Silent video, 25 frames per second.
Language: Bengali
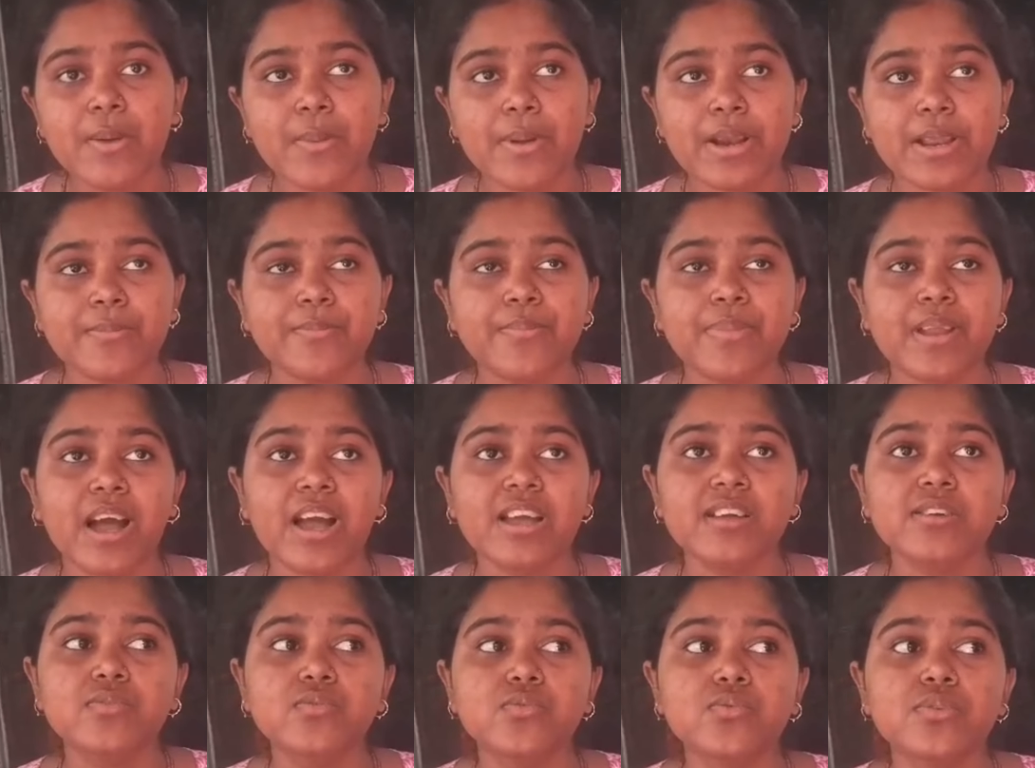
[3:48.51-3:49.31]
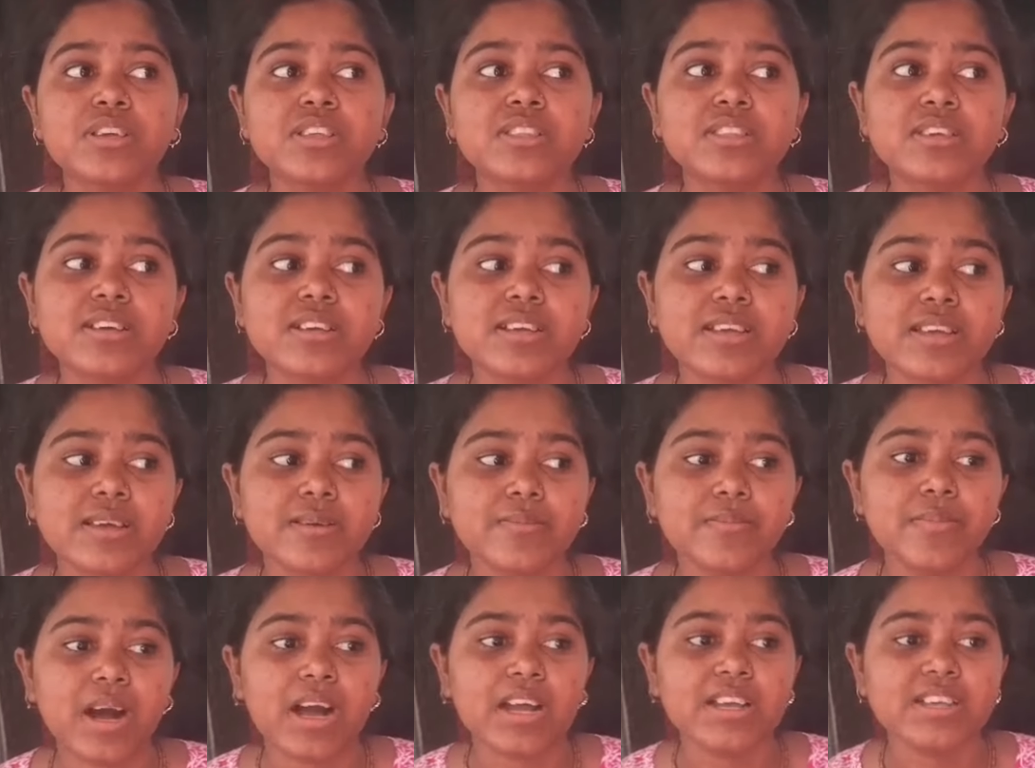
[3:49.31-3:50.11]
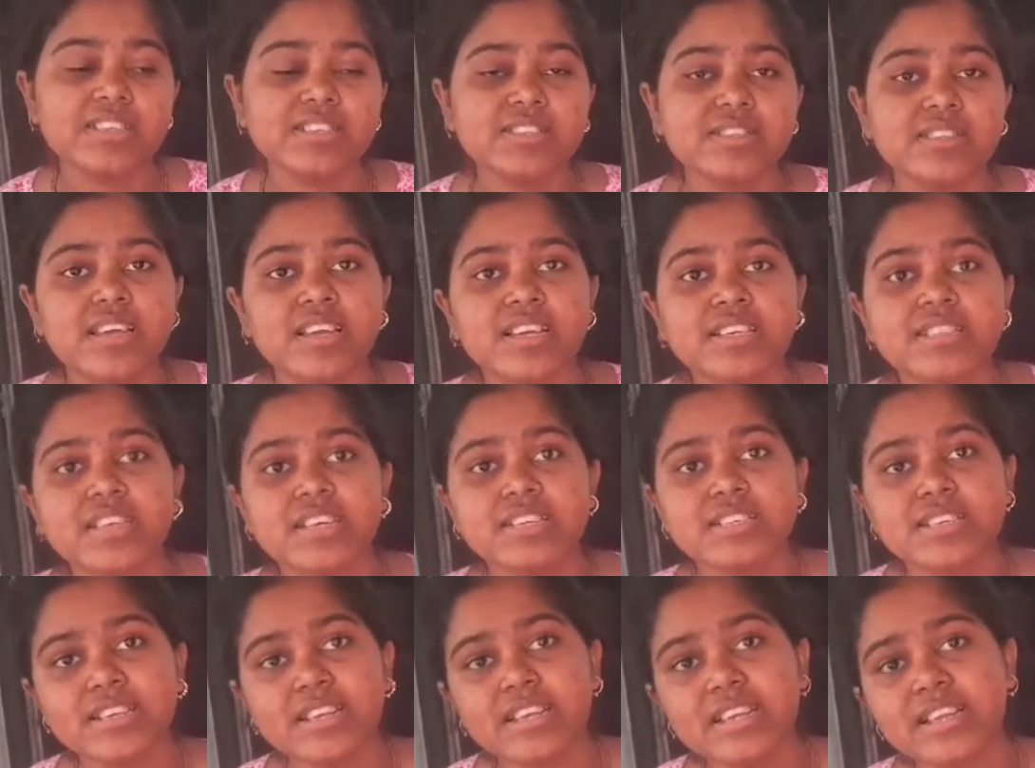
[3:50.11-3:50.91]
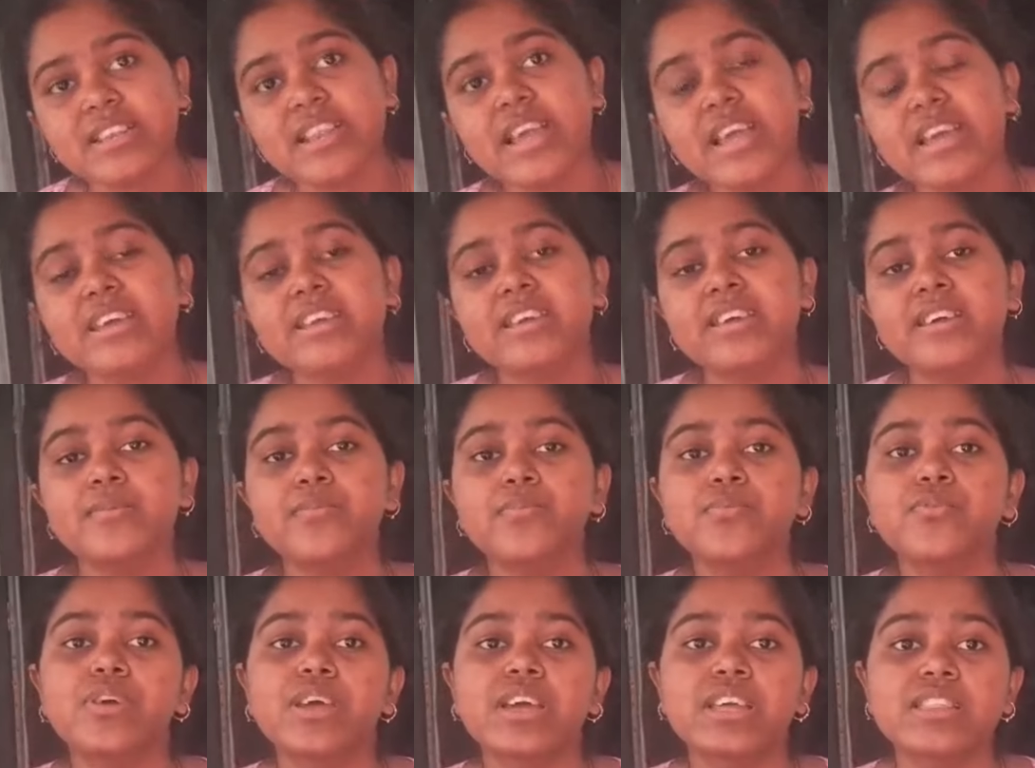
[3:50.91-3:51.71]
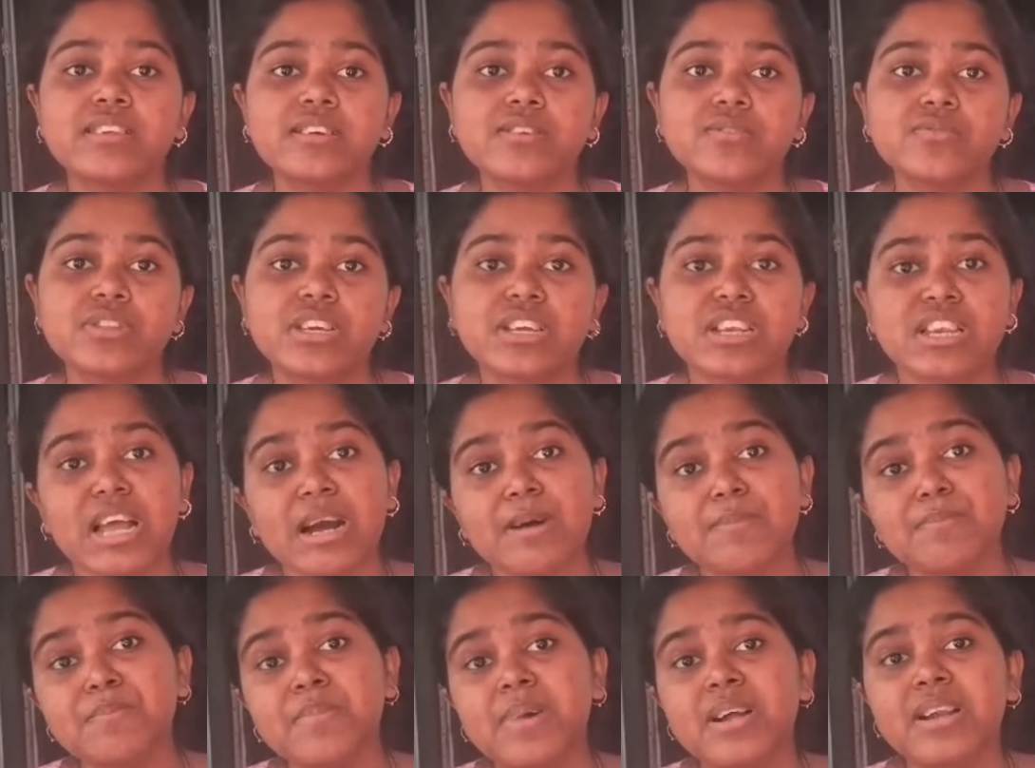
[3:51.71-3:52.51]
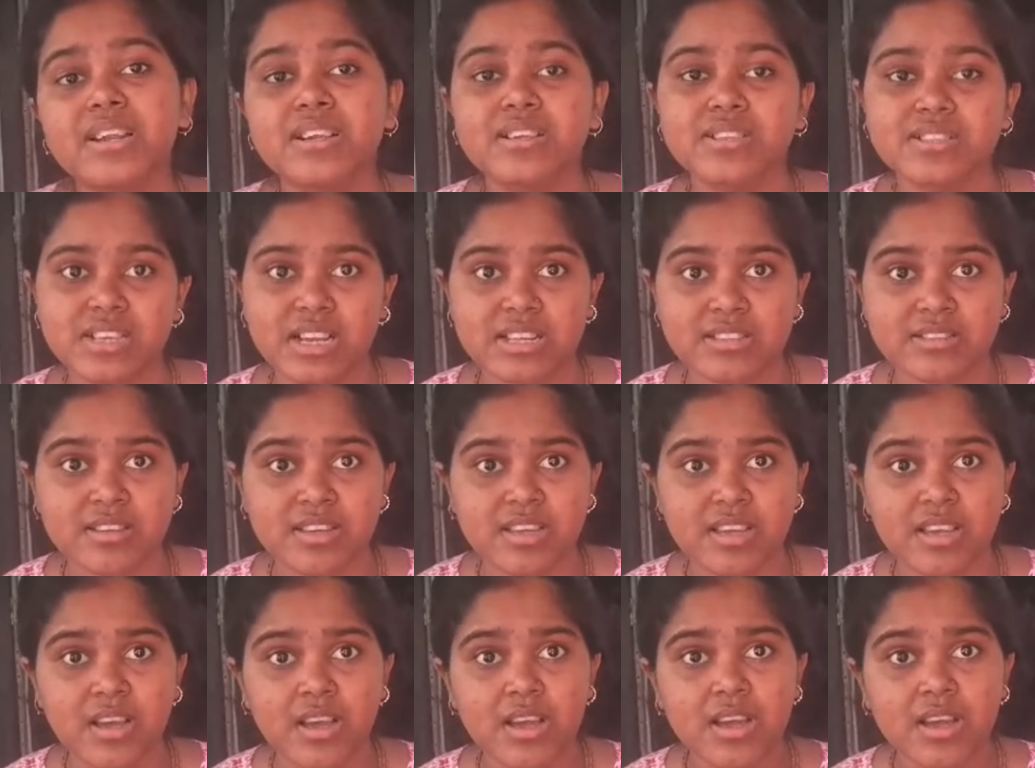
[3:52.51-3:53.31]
মানে প্রায় কুড়ি থেকে বাইশ তেইশ হাজারের র্যাঙ্কের পুরো এদিক ওদিক নাম্বারের সাথে